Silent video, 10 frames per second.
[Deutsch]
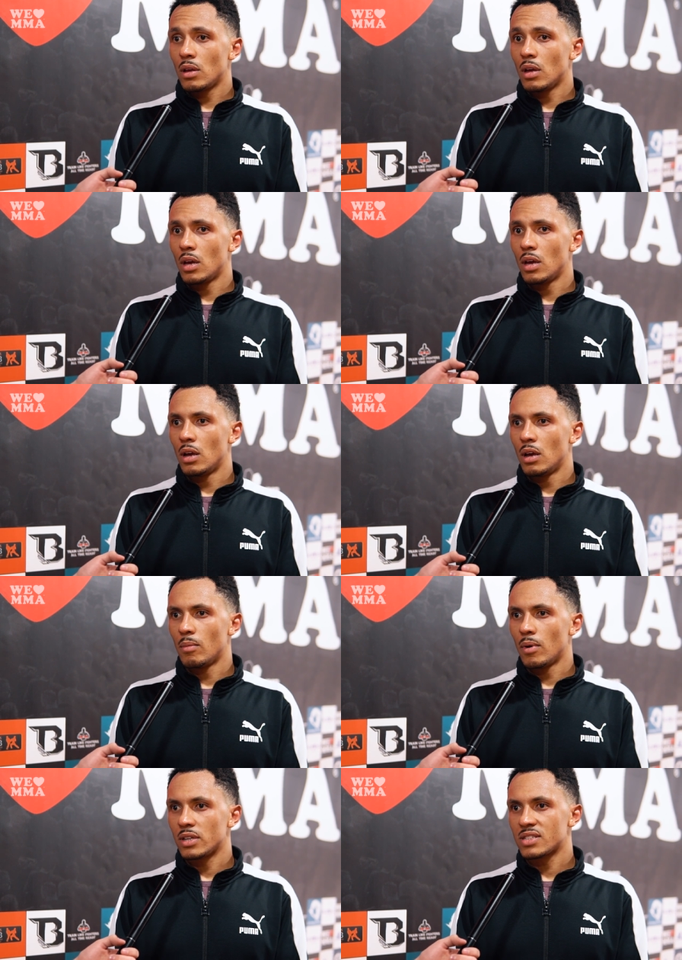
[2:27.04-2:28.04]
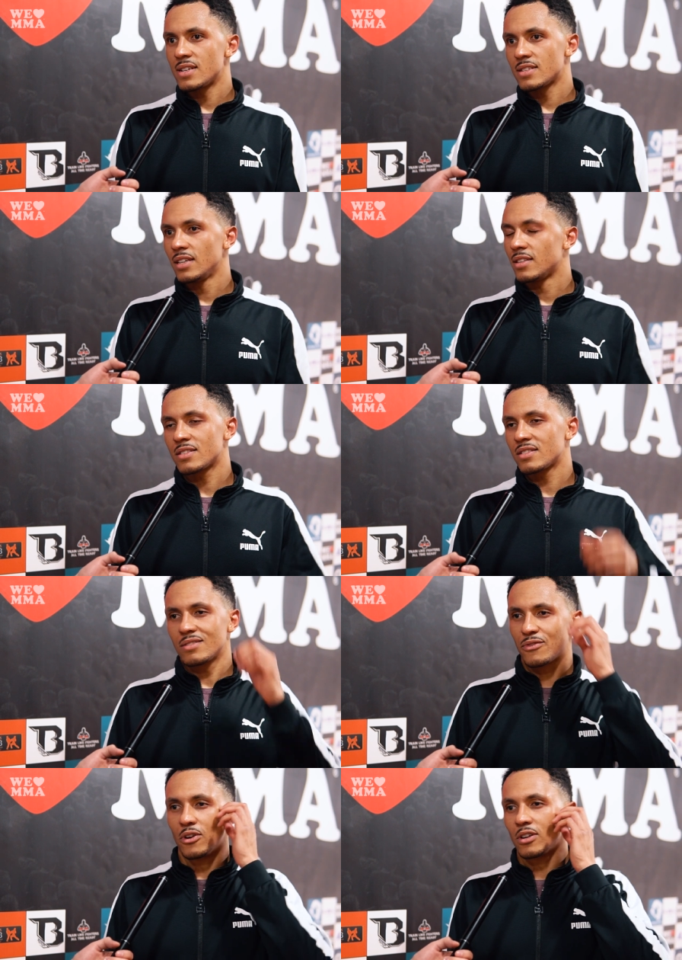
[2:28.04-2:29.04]
Ähm, aber das heißt nicht, dass
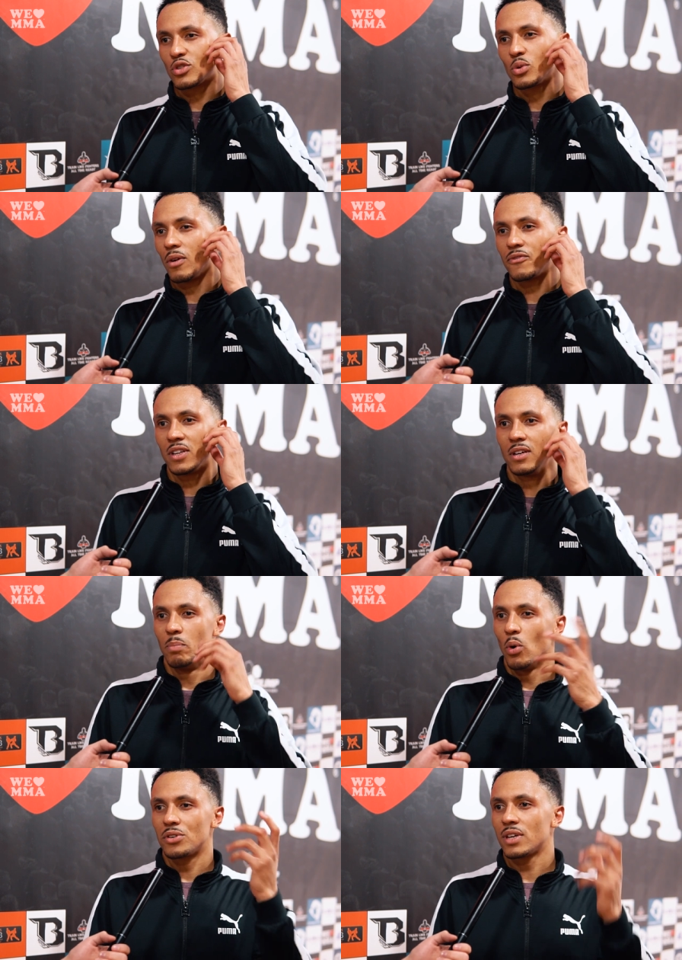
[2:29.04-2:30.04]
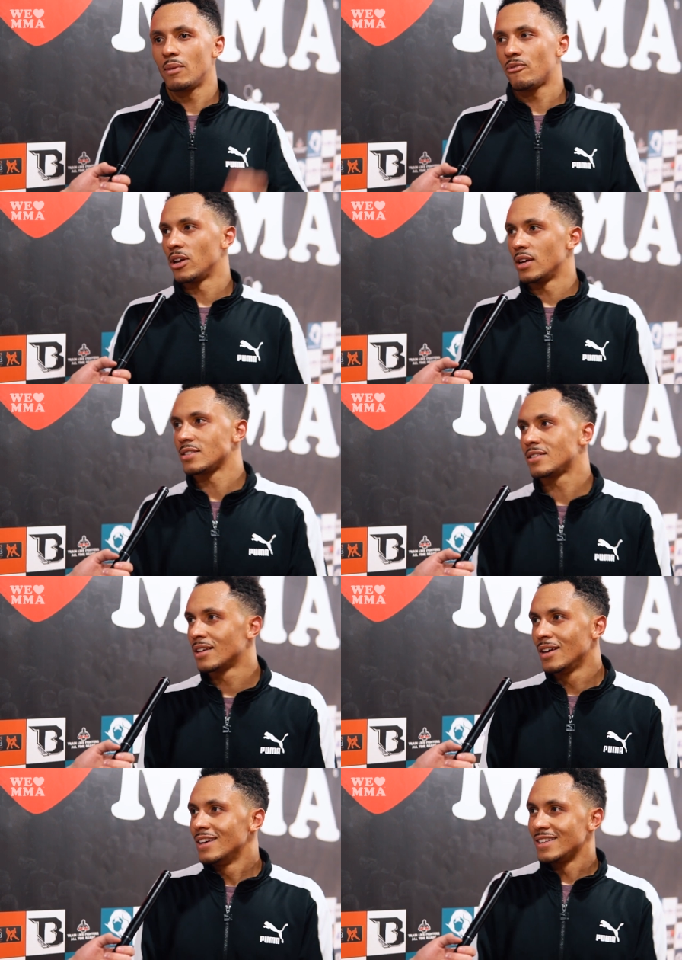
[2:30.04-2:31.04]
für zukünftige Bodenkämpfer, dass ich
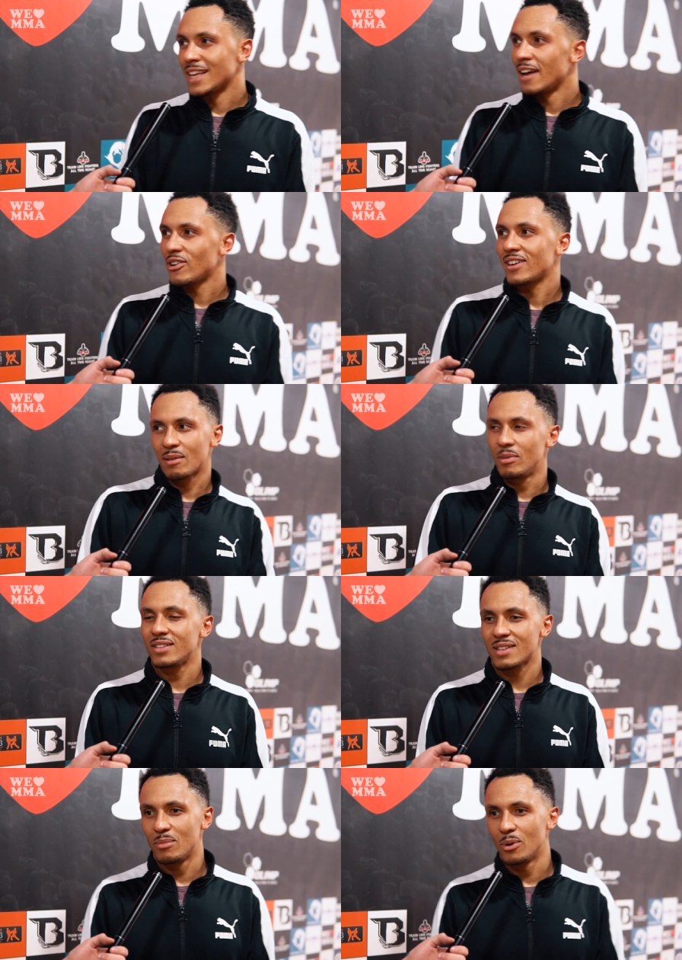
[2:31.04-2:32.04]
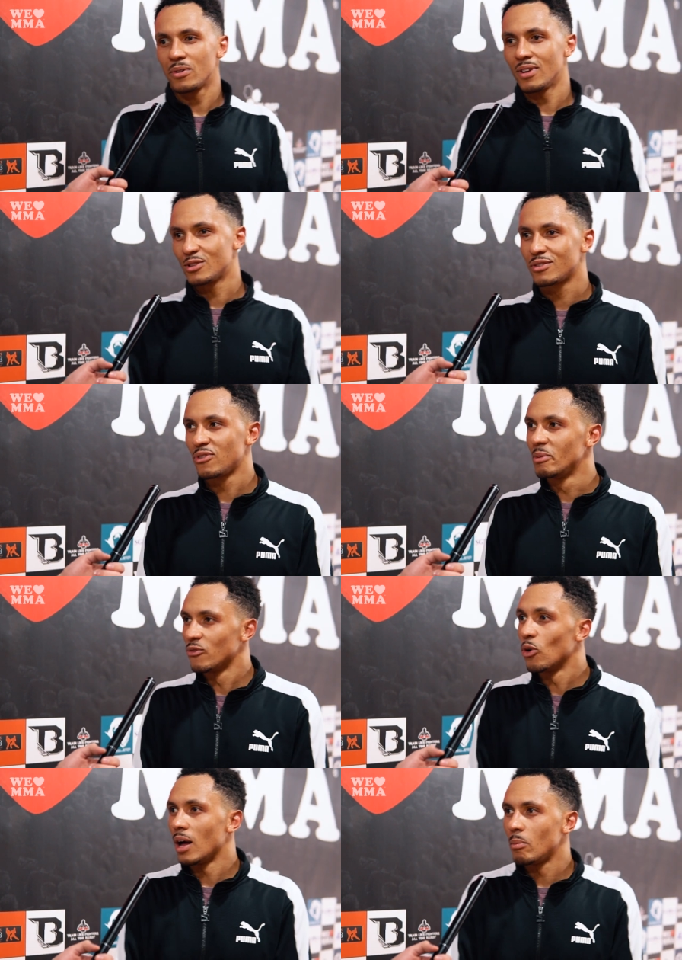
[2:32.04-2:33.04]
das einfach gegen mich ist am Boden. Also ich fühle mich
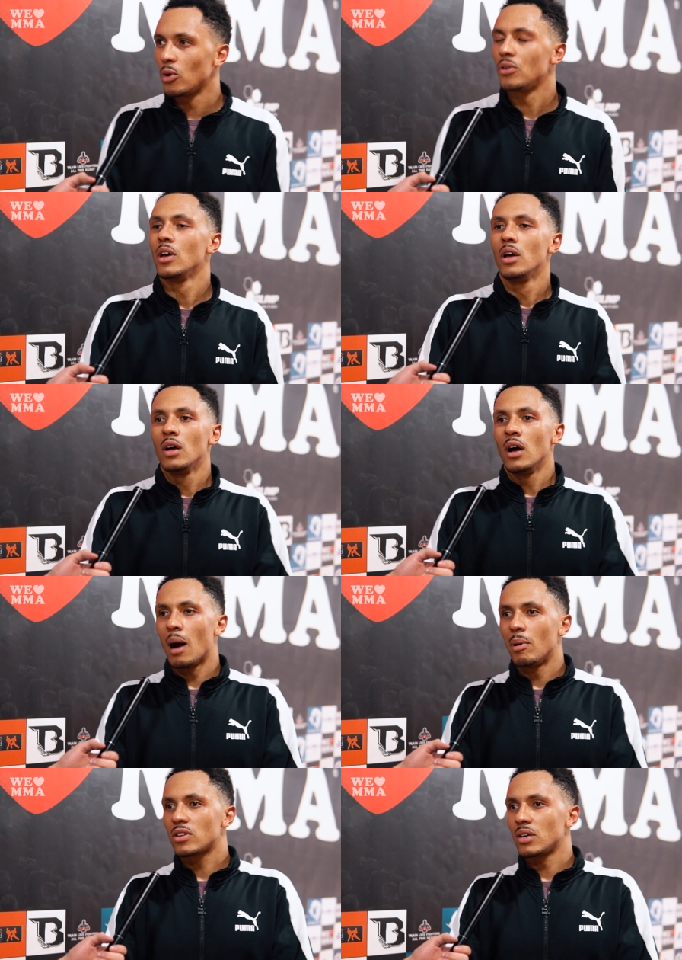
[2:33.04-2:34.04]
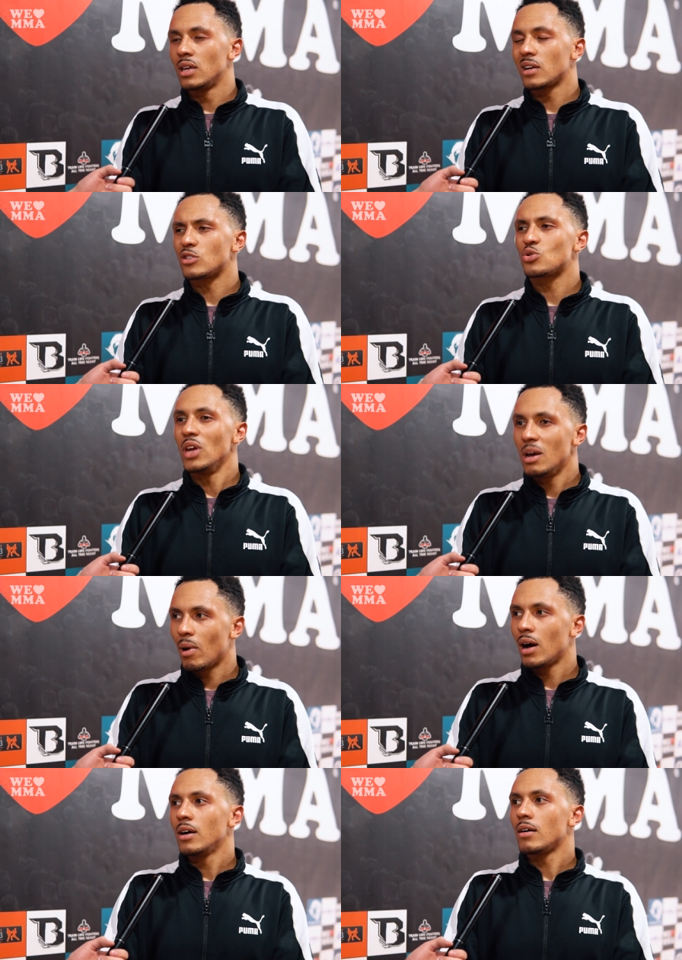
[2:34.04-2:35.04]
wohl am Boden, aber trainieren kannst du immer